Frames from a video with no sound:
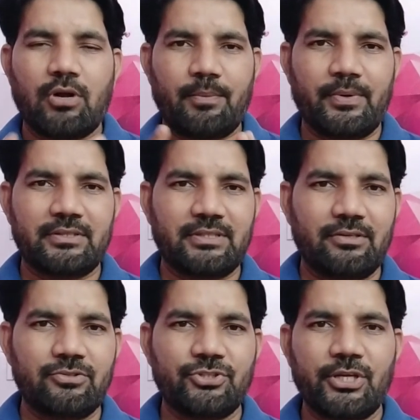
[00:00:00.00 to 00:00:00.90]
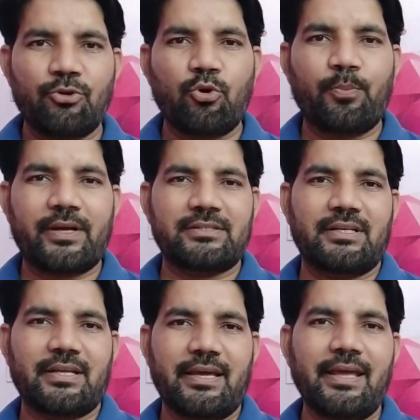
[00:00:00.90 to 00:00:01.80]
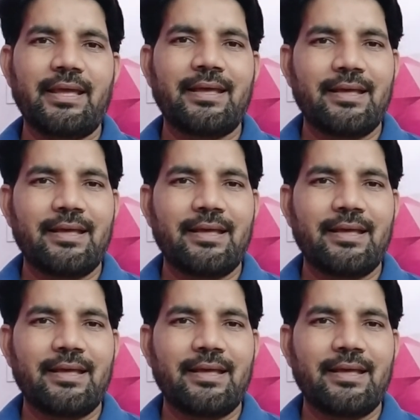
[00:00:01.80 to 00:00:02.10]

ఒక పర్సన్ నుంచి ఇంకో పర్సన్కి